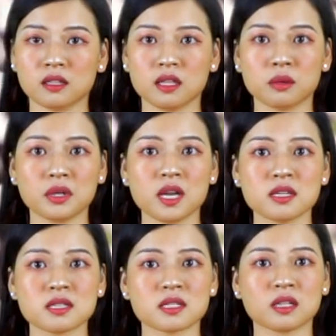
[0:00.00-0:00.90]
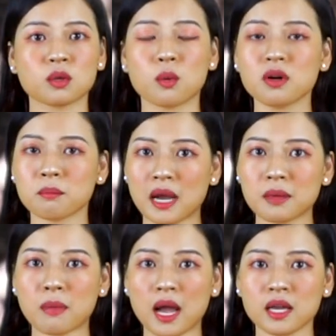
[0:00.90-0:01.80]
thiếu niên dân quốc mãi
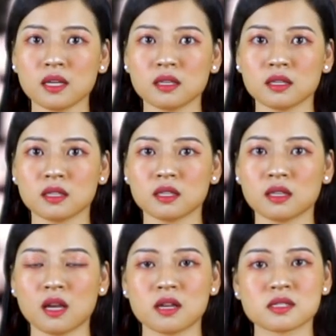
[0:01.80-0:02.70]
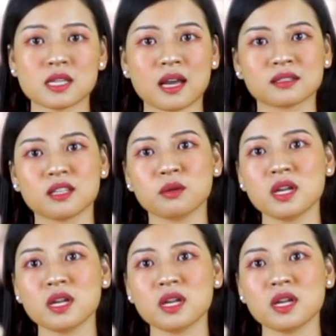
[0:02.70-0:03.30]
mãi. Chàng thiếu